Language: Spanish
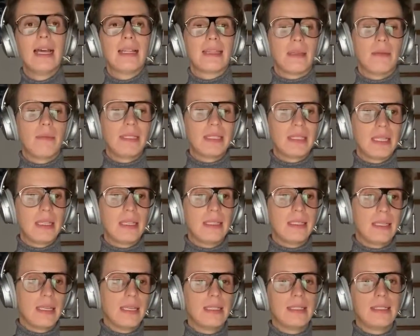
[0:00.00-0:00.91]
también te
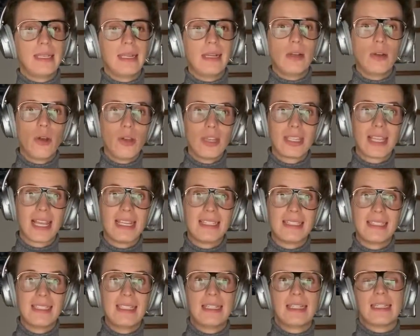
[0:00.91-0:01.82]
dice si el noise
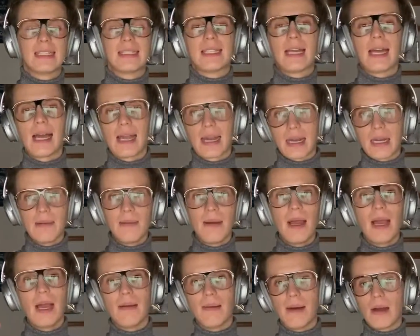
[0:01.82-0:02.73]
canceling está arriba,
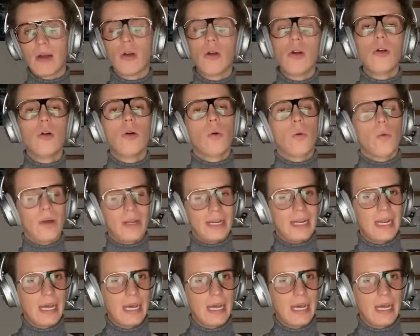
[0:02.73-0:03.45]
abajo o pues en